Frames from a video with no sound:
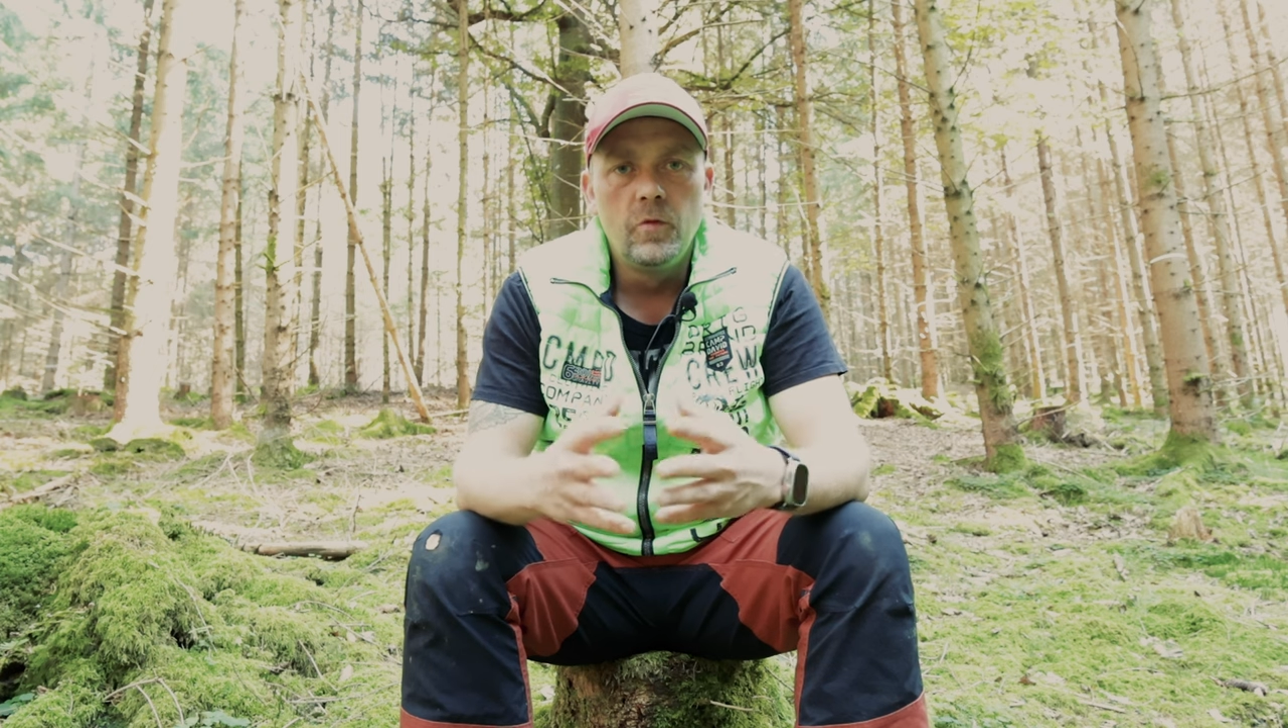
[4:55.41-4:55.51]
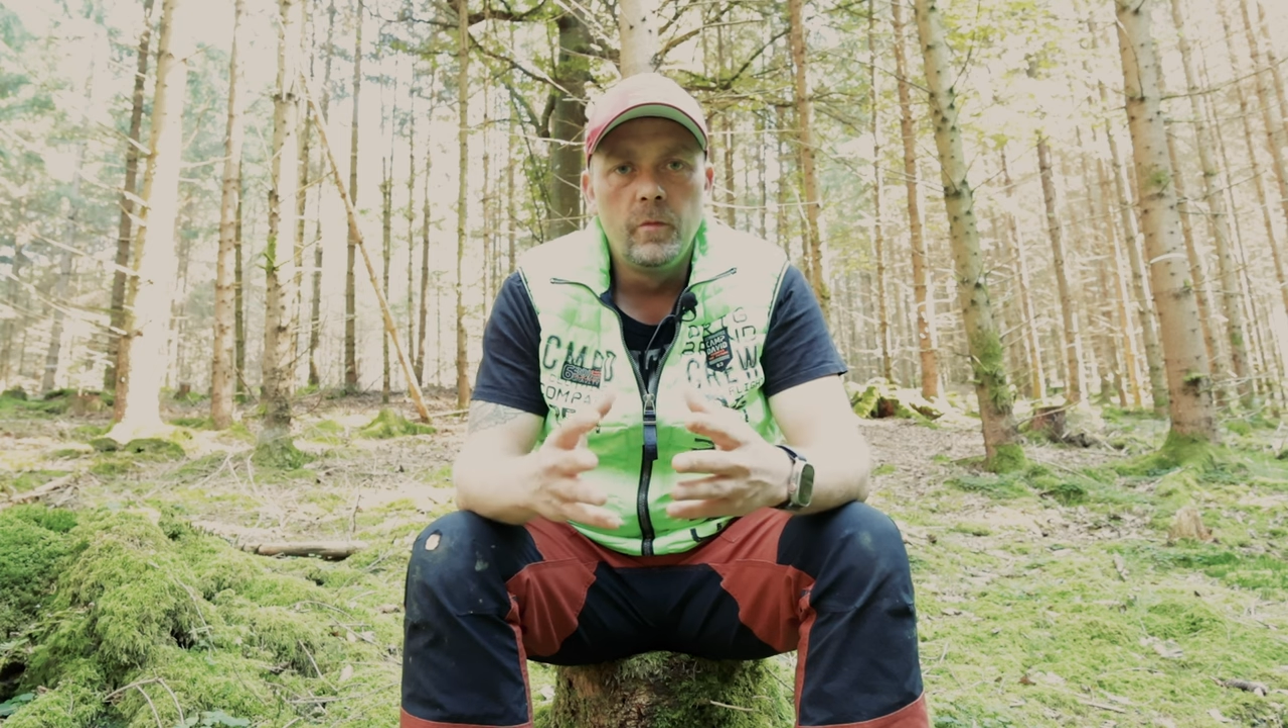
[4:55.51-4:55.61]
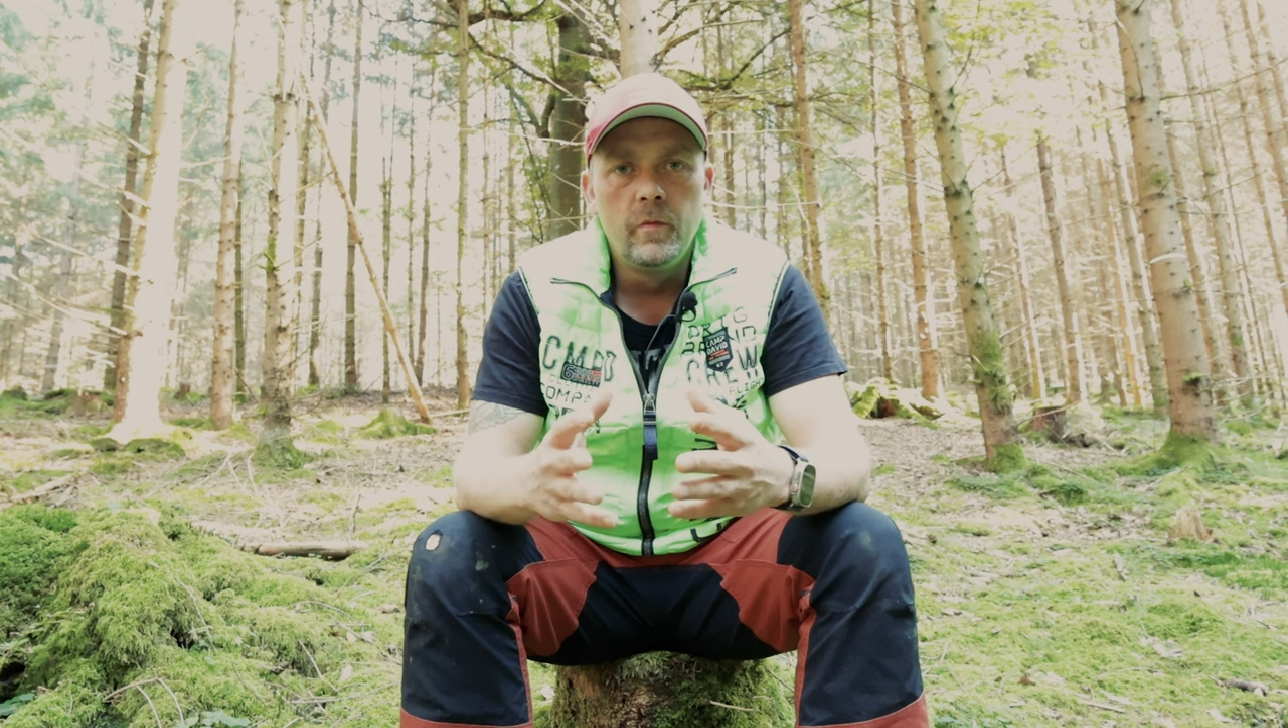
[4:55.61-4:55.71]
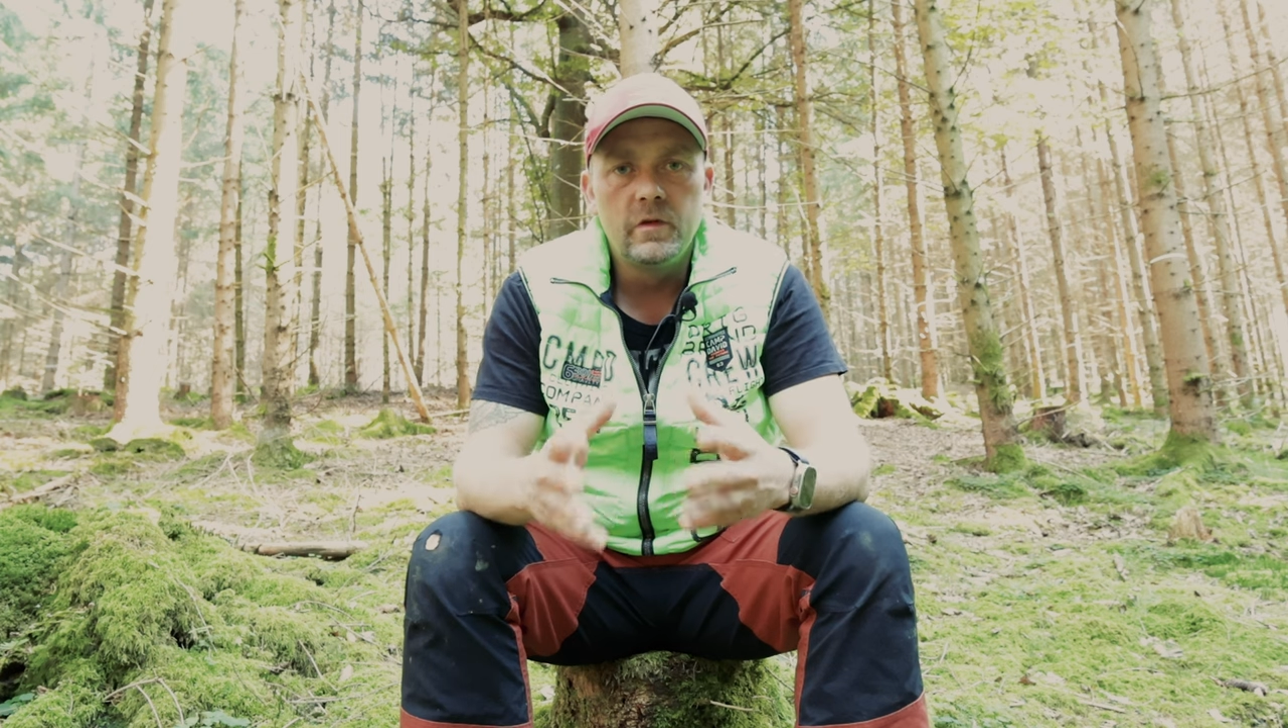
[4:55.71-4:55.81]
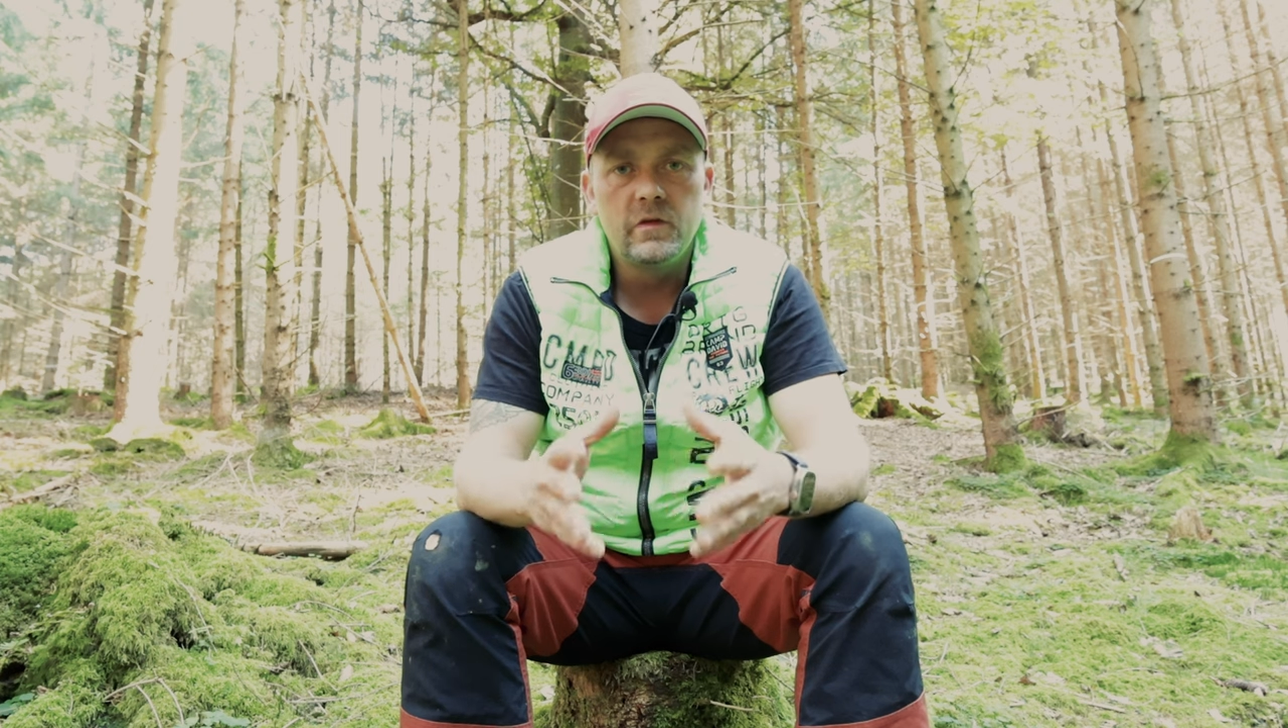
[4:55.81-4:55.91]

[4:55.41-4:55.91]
um